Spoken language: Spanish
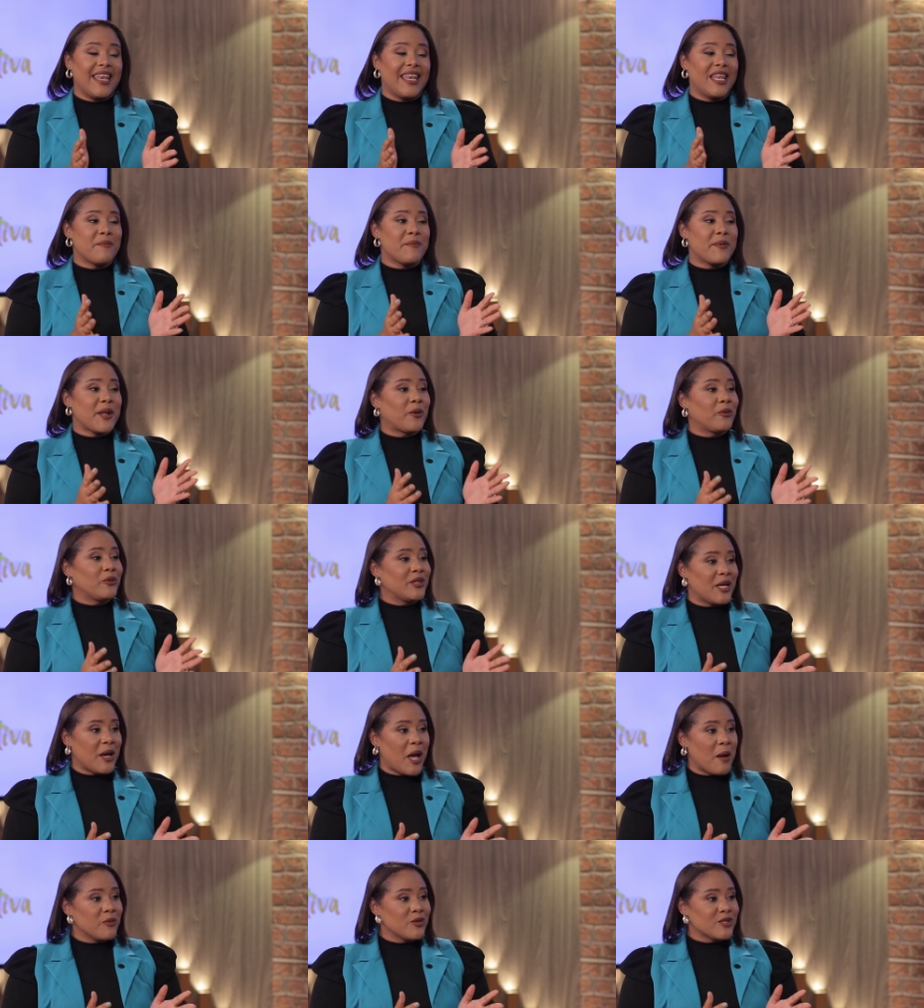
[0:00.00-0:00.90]
le
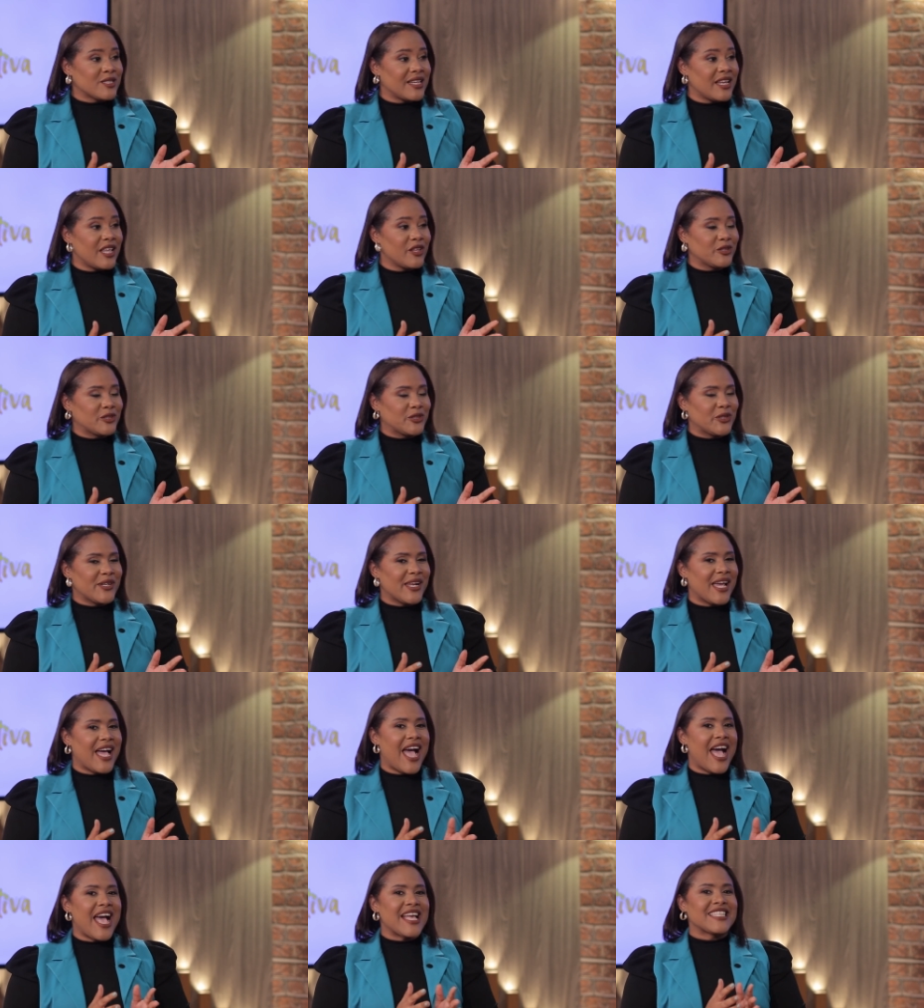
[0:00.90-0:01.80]
preguntábamos a la
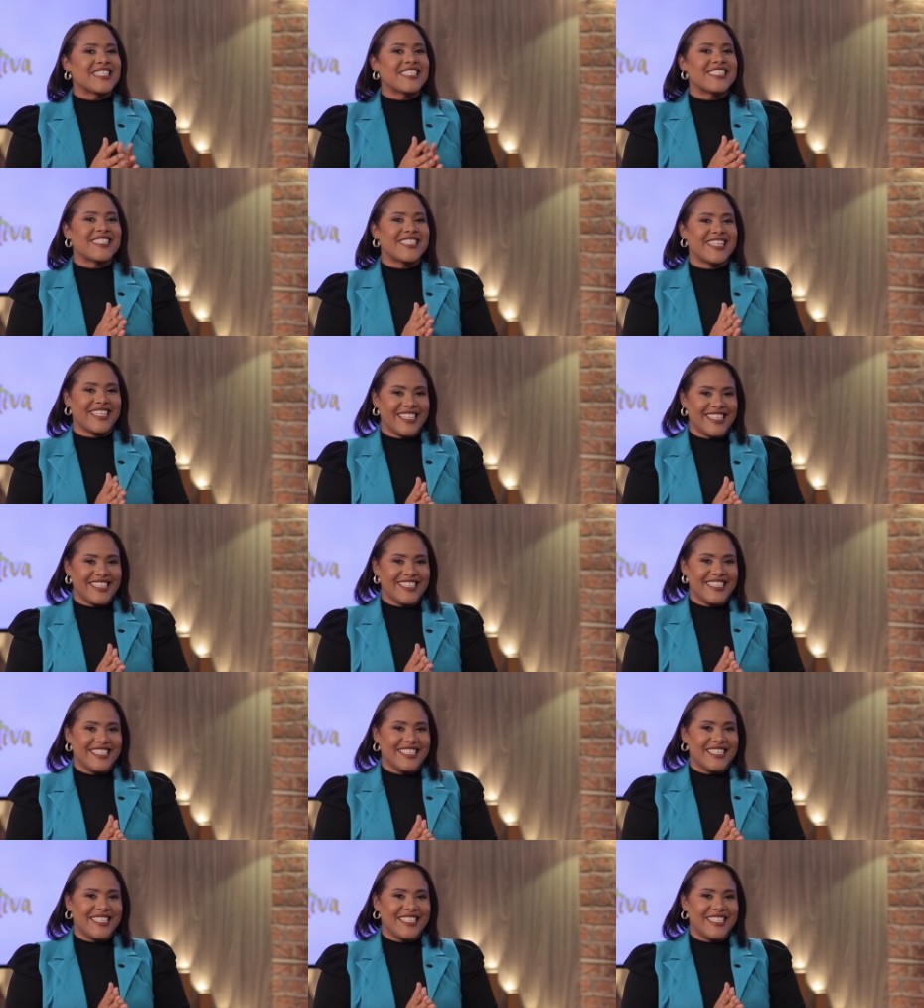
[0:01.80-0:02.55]
doctora Ansel,